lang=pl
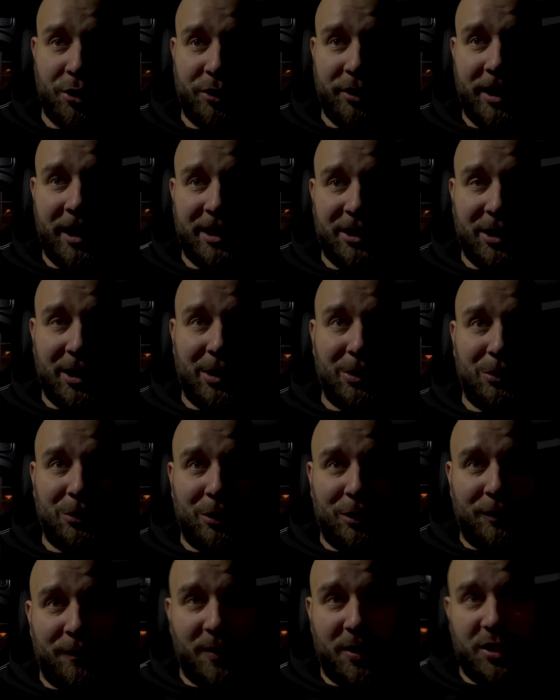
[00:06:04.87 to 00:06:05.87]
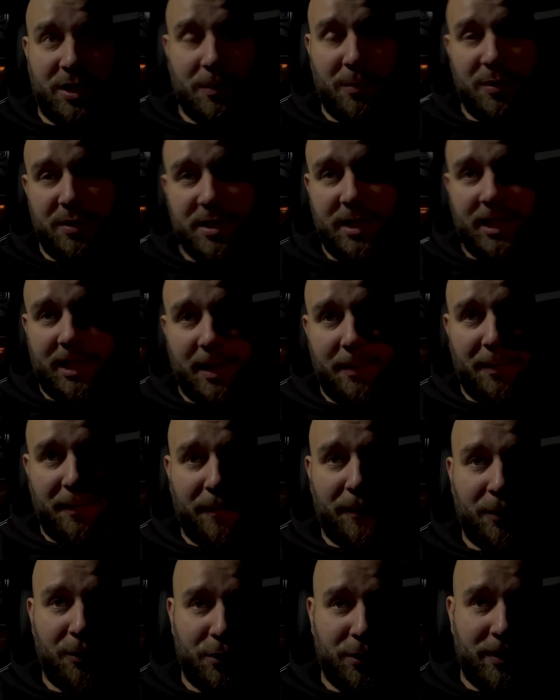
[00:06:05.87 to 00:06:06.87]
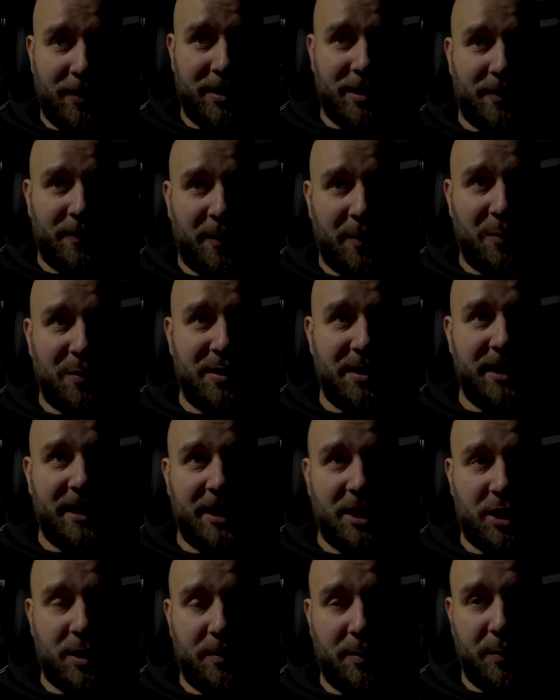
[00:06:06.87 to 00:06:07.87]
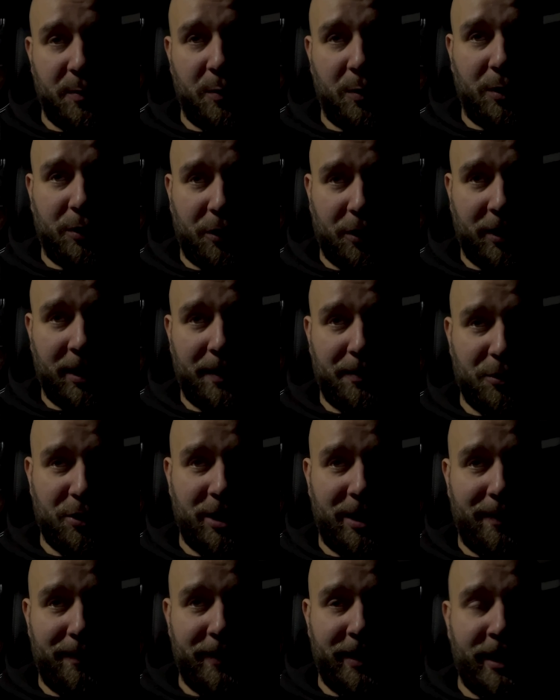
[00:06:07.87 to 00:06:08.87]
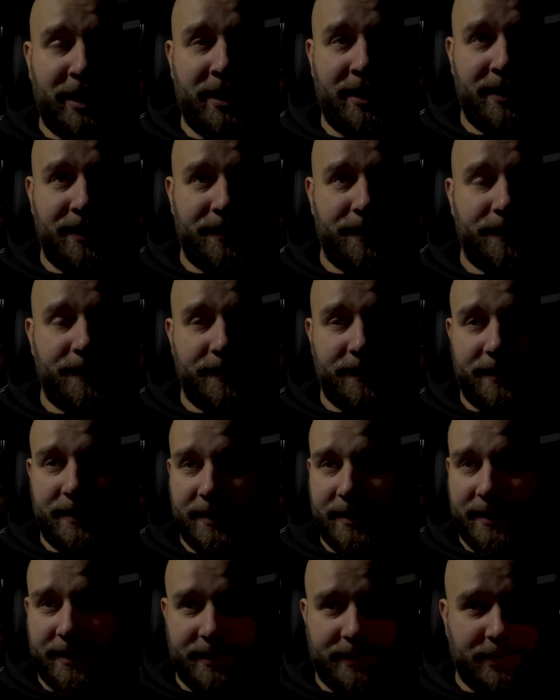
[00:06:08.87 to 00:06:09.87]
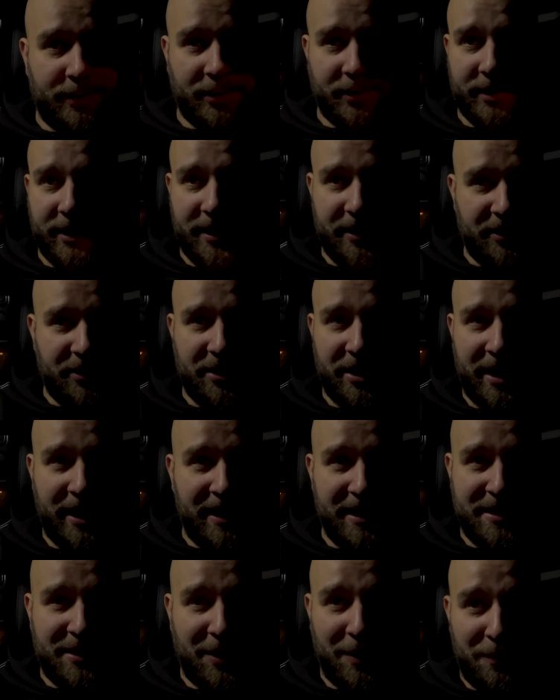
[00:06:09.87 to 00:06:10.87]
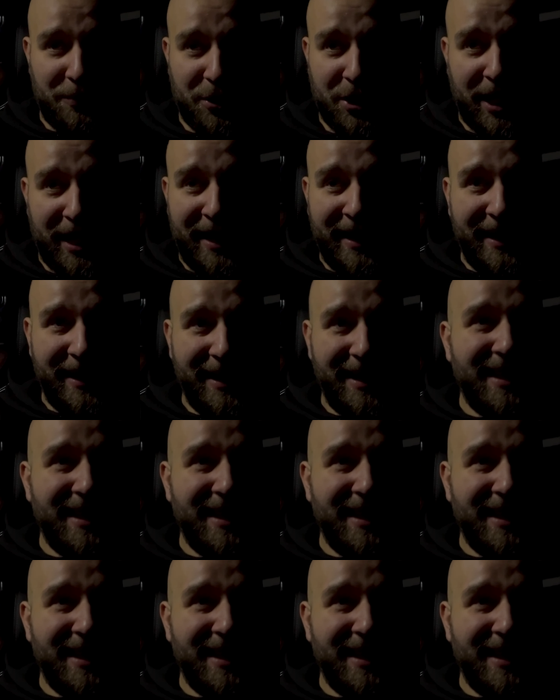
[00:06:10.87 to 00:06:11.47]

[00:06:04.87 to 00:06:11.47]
o to, jak to auto odtwarza muzykę, bo włączyłem sobie muzykę, żeby było trochę przyjemniej, y, to też nie jest dobrze.